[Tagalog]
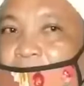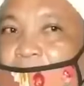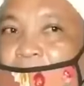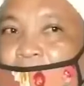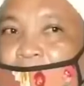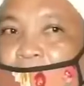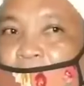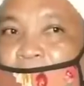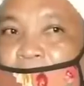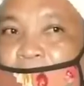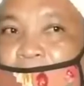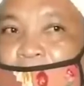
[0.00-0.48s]

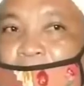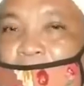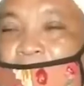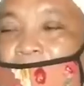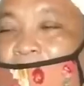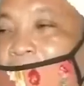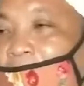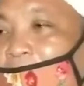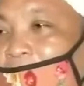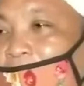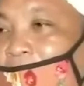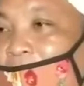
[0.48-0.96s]
nga po eh,
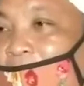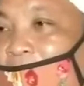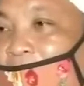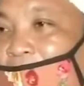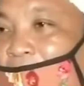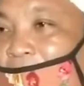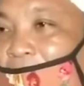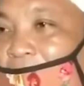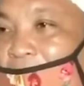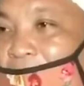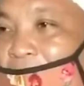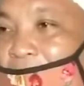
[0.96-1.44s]
pambili pa
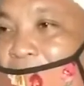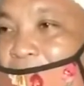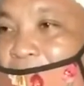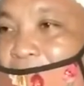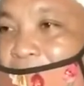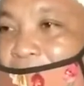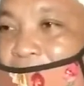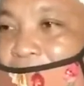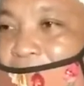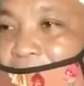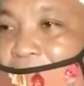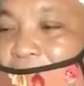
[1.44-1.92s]
ng
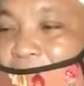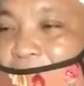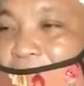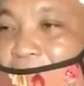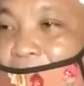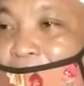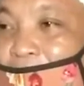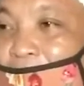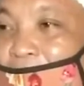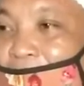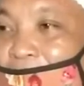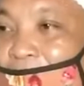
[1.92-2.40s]
pagkain eh. Wala,
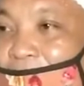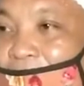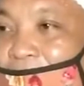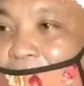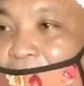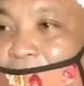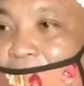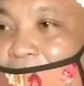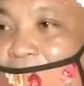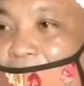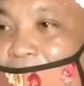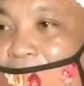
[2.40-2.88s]

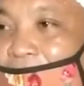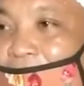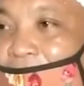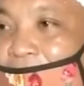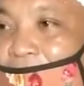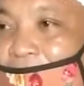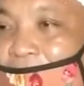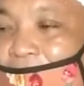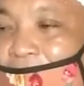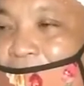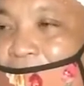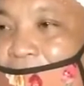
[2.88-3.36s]
naabutan ng ano
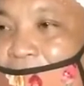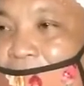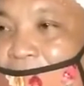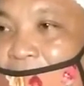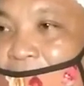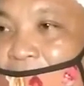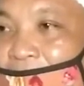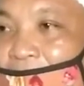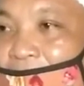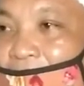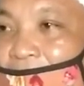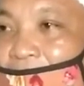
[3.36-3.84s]
eh,
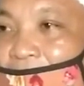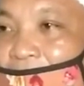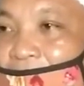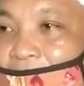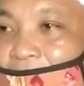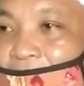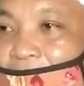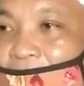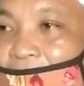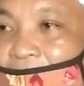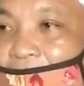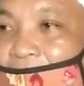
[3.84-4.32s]
lockdown
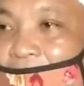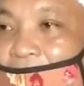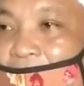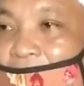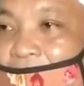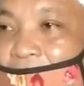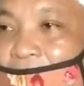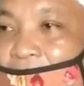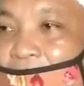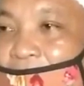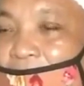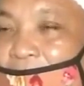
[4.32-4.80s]
eh.
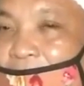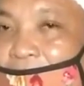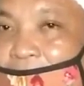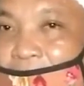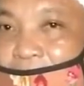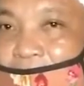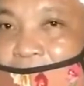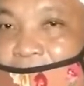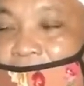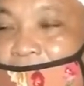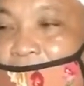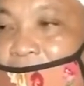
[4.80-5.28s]

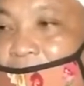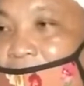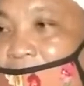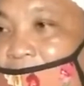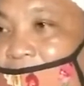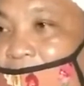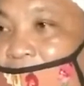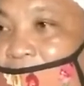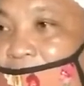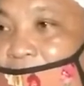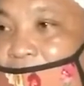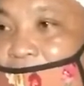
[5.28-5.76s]
Pandagdag
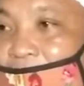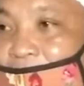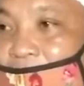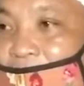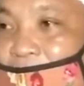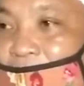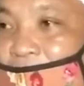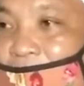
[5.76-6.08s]
sana sa budget.